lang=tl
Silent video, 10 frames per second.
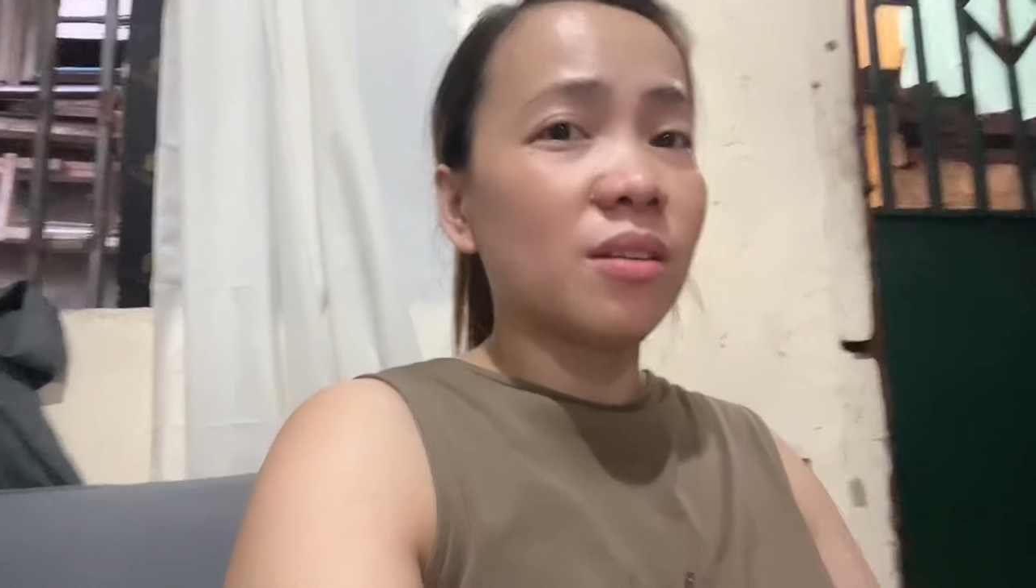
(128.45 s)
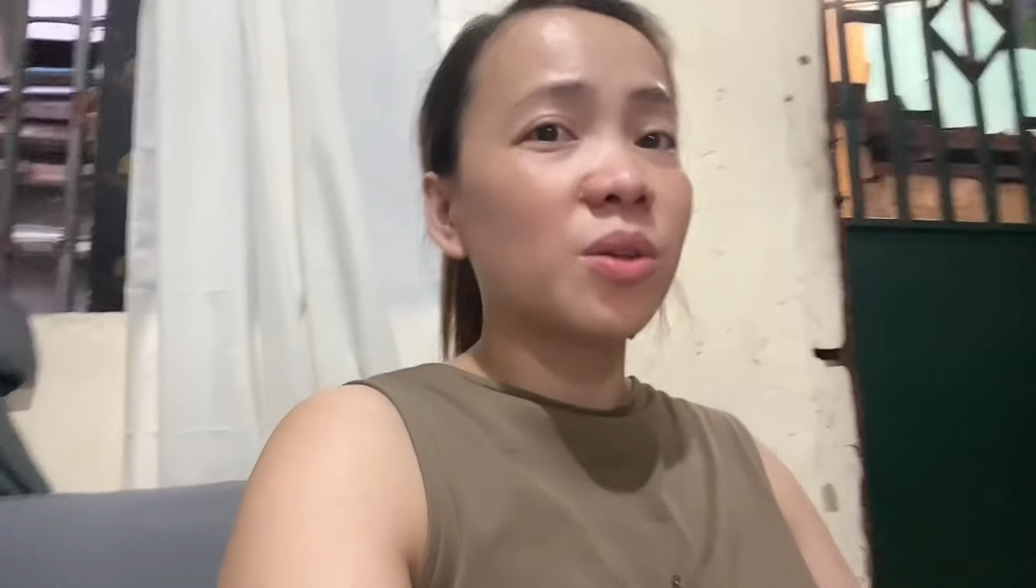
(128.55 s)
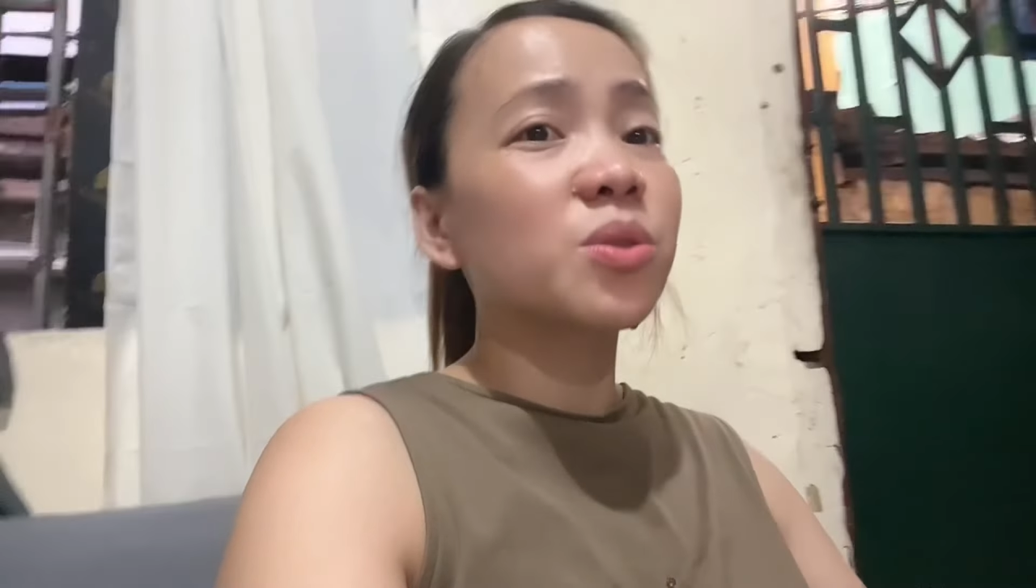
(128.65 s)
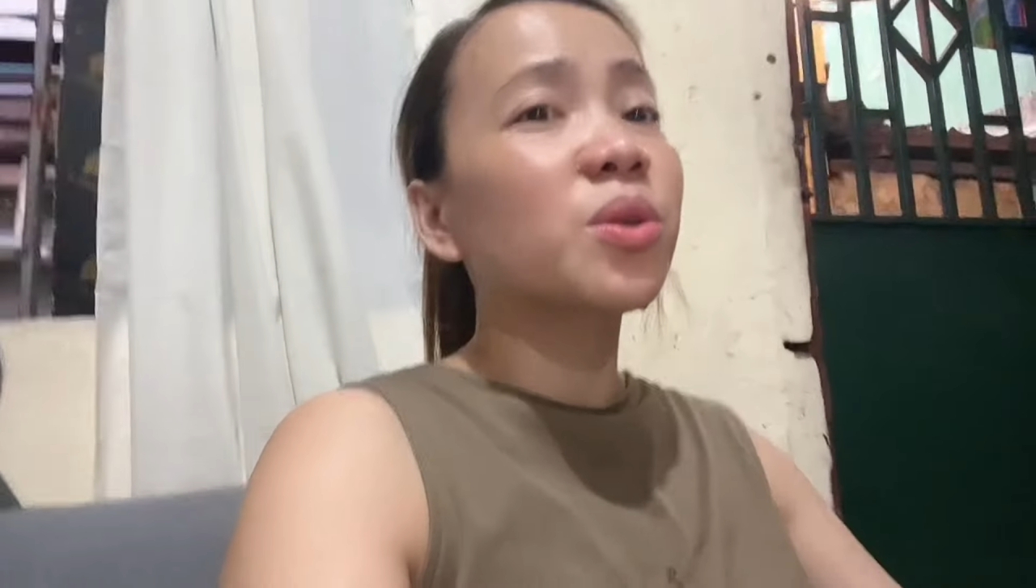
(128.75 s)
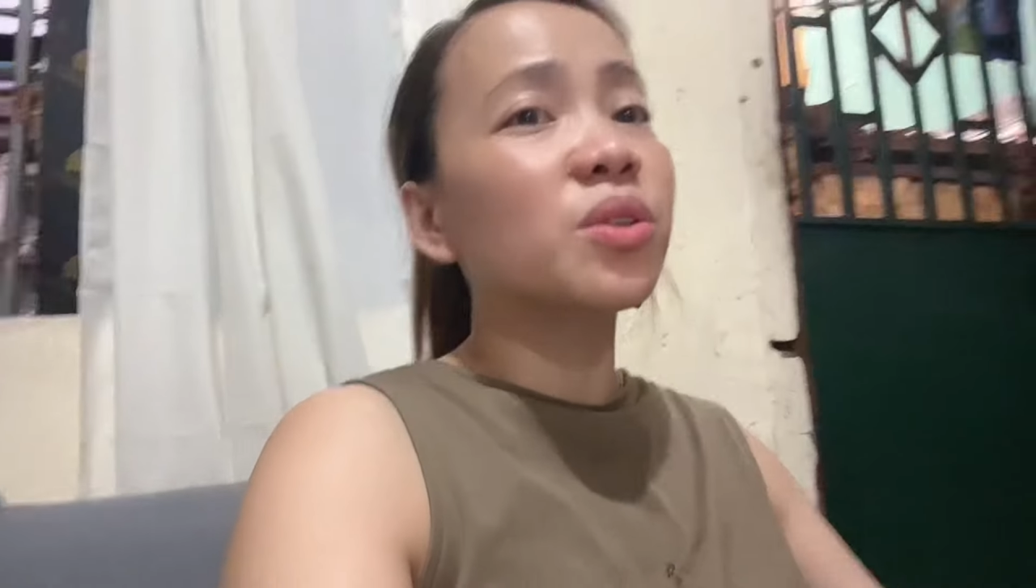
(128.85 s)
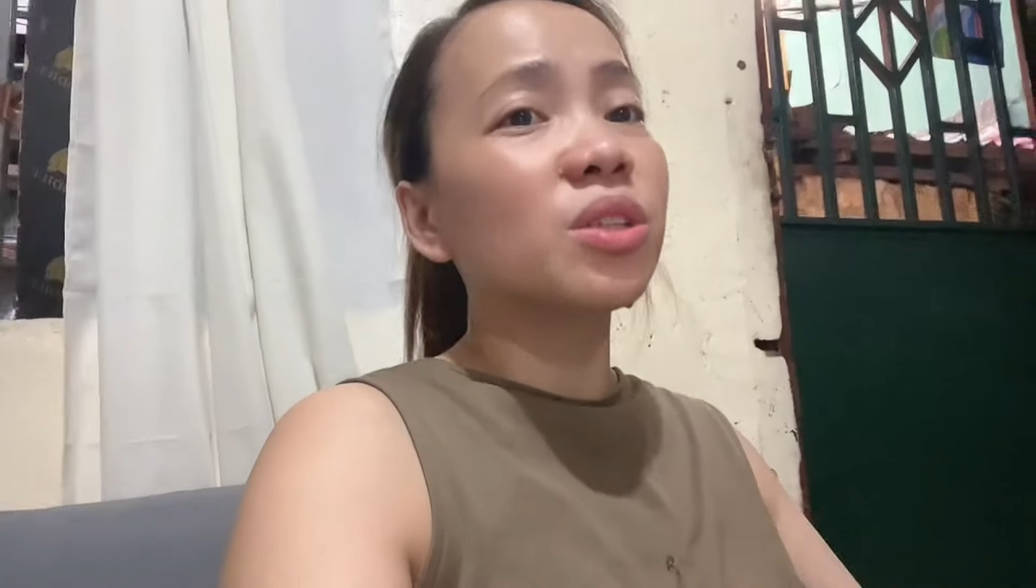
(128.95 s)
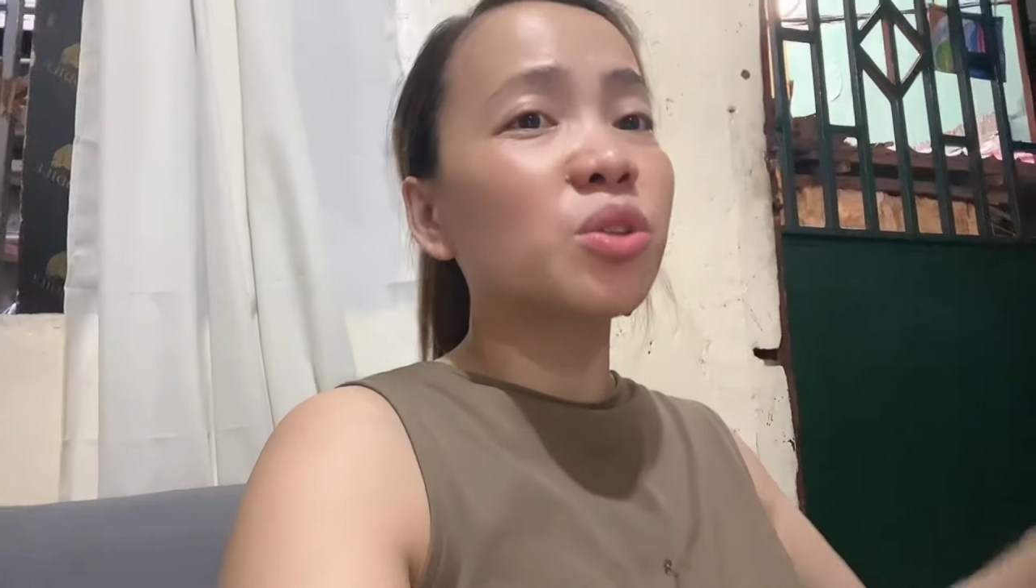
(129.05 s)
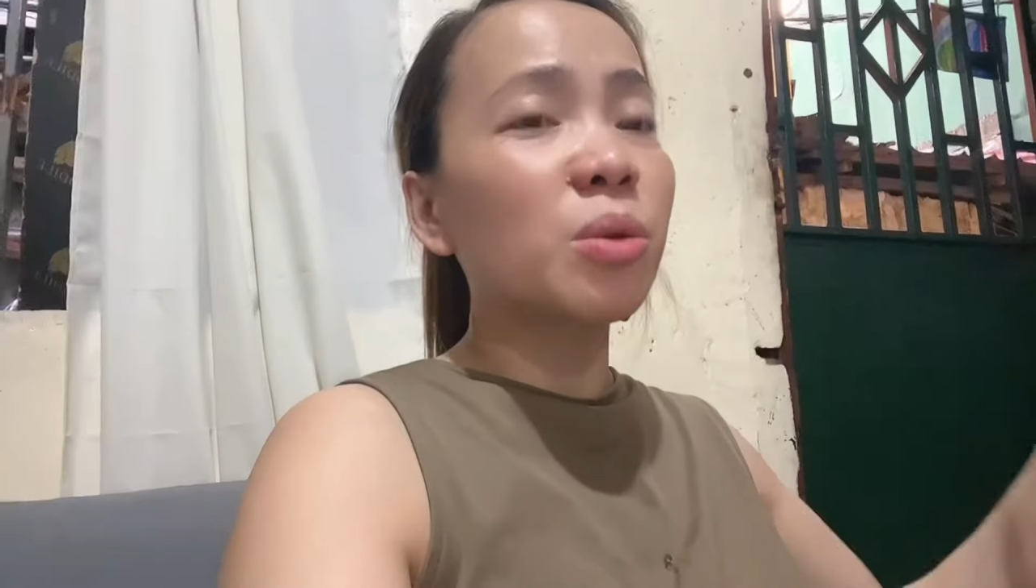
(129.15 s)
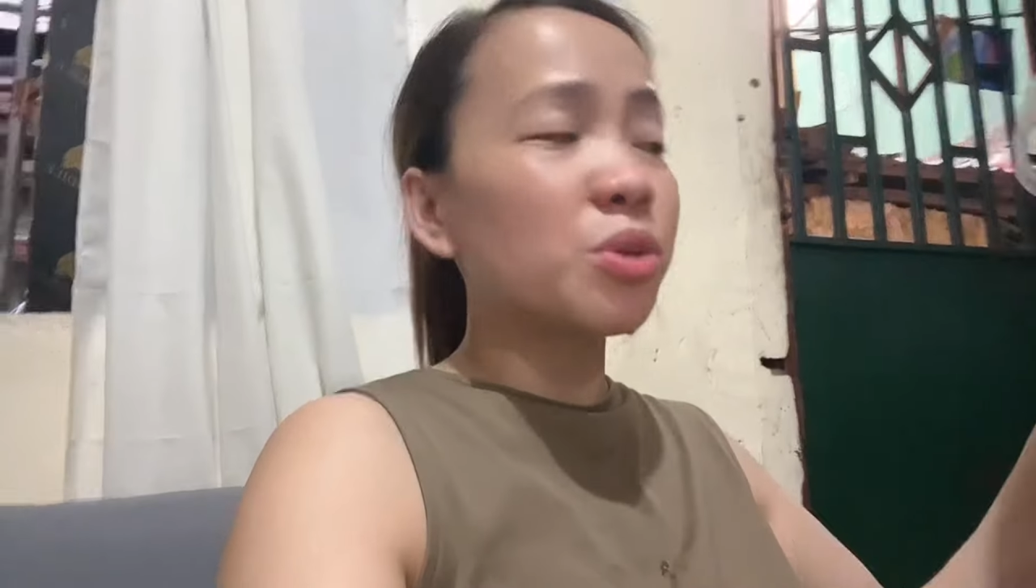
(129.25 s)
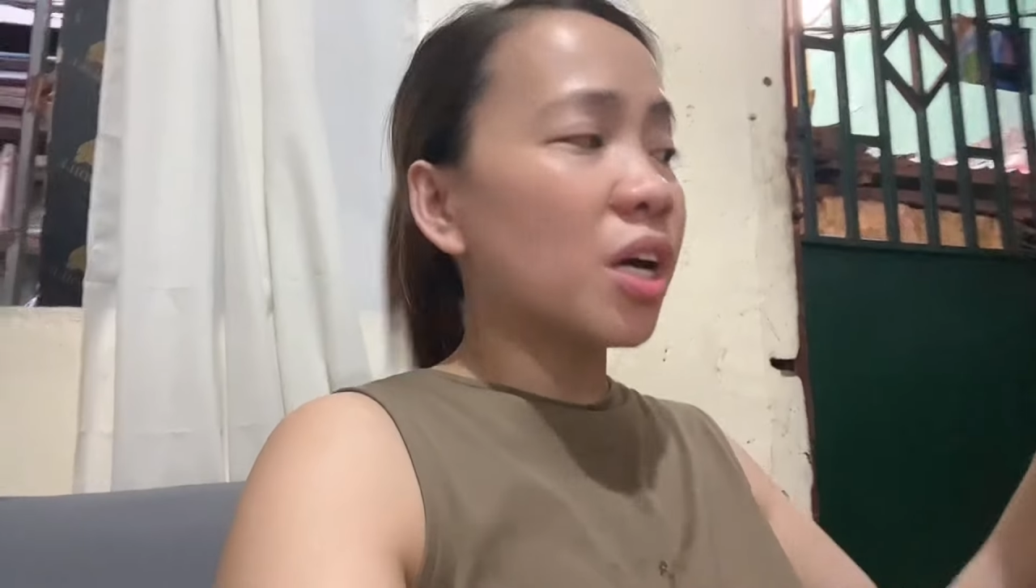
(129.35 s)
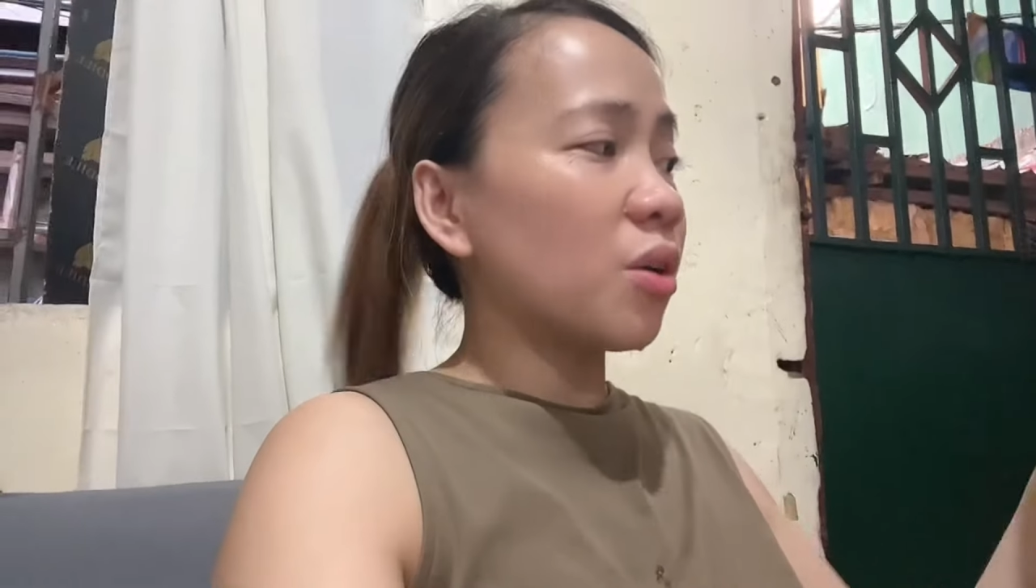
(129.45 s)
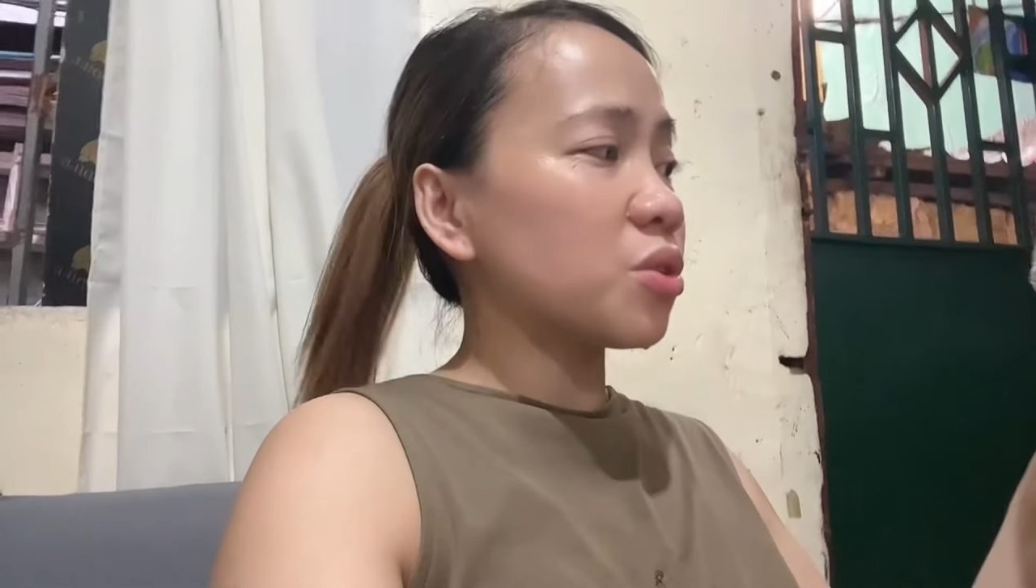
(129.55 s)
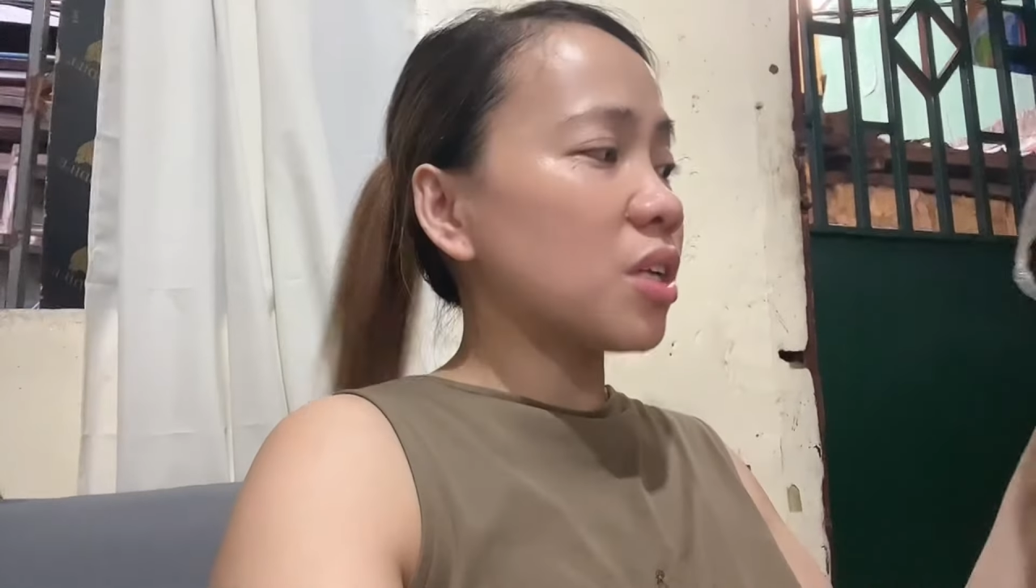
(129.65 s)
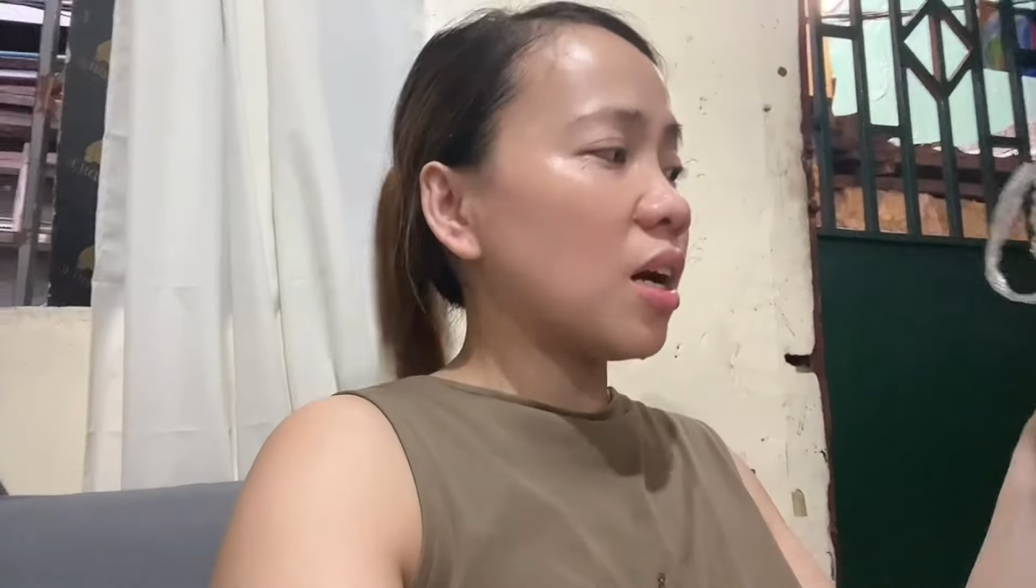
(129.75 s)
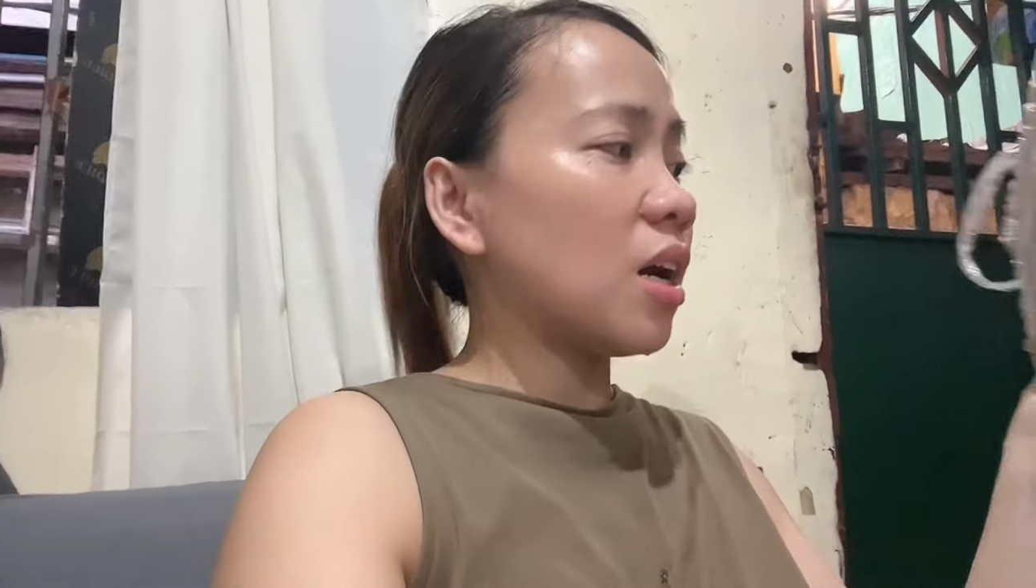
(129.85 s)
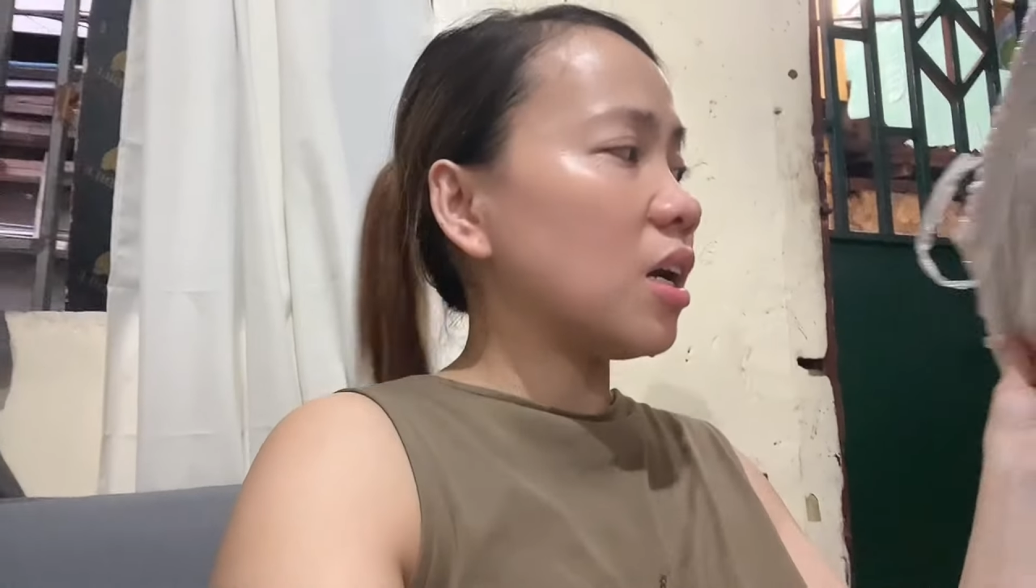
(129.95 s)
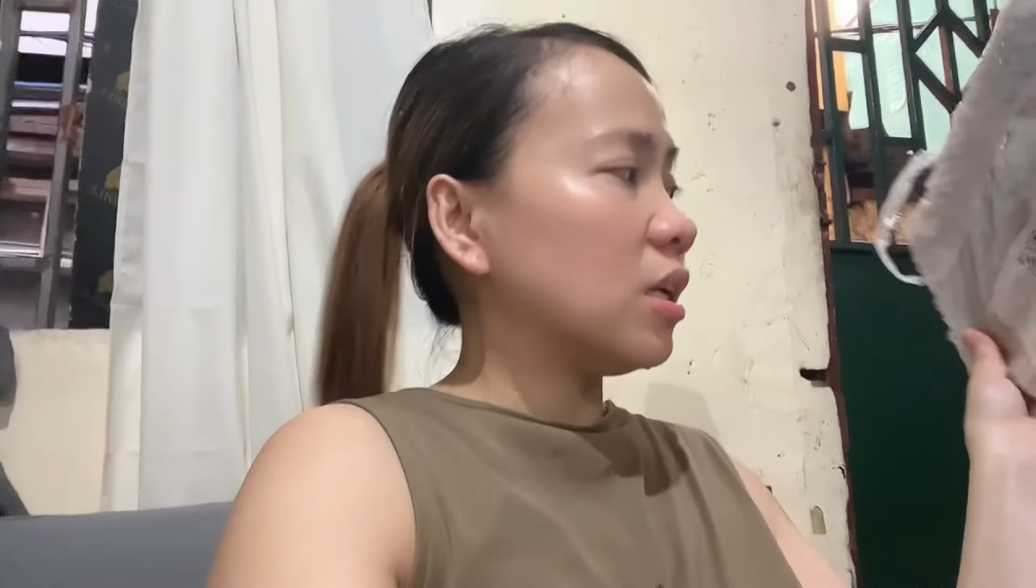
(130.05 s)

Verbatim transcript: So, dito na muna ako sa,